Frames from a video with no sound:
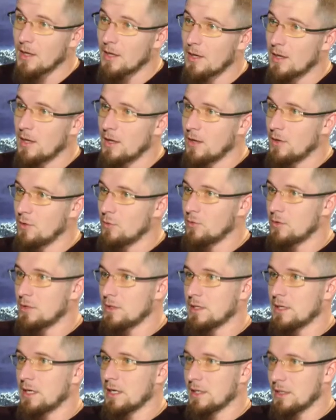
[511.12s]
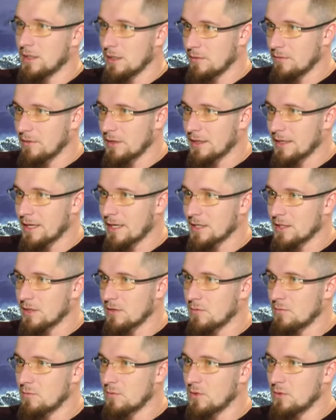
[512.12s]
а, люди среагировали,
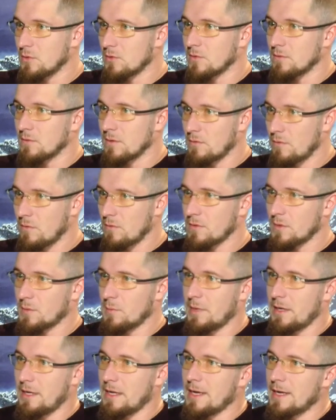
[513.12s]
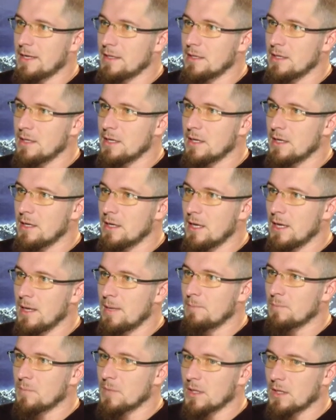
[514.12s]
каждый в миру своего восприятия.
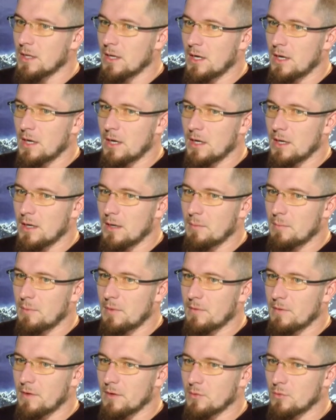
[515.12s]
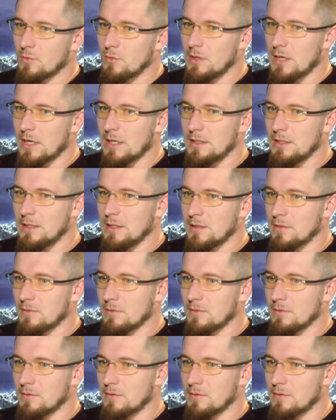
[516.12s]
А, по факту ни один, ни